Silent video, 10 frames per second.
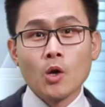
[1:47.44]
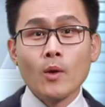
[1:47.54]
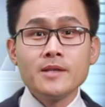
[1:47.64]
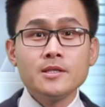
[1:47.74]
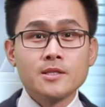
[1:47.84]

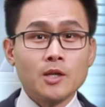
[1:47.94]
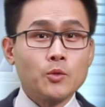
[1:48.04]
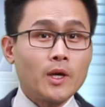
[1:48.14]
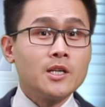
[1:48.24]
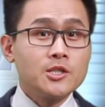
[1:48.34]
关系着
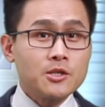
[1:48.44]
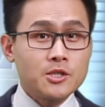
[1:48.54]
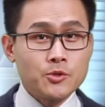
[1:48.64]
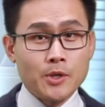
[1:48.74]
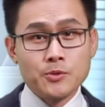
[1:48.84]
对政
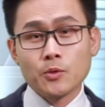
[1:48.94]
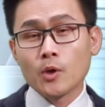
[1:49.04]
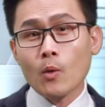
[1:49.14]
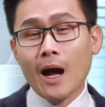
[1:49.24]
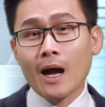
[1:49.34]
治选区
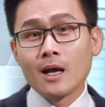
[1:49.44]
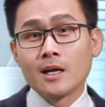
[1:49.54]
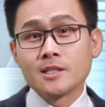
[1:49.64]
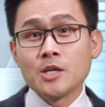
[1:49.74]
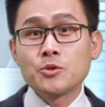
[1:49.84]
规划、
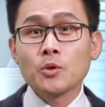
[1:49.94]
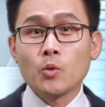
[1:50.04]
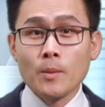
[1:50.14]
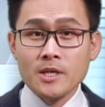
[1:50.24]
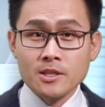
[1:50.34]
人均
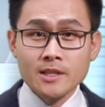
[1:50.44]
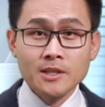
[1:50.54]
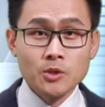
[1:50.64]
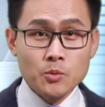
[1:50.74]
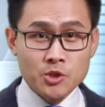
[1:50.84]
国民生
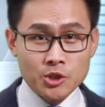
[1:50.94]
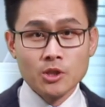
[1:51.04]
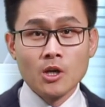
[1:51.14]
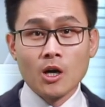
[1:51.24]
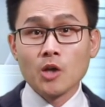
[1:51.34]
产总
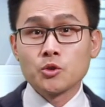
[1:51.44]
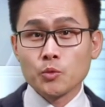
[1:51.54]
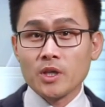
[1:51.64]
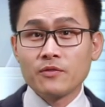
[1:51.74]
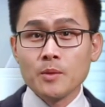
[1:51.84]
值和
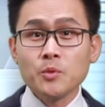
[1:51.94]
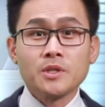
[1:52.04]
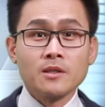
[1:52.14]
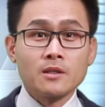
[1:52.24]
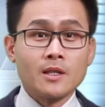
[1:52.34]
族裔分布
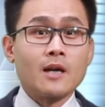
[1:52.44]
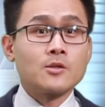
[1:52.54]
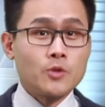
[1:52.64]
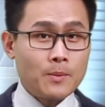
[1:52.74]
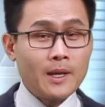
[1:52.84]
等等的
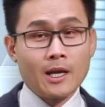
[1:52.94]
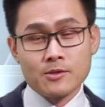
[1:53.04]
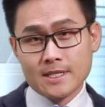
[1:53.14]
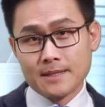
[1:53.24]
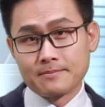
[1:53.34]
全面
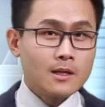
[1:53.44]
了解。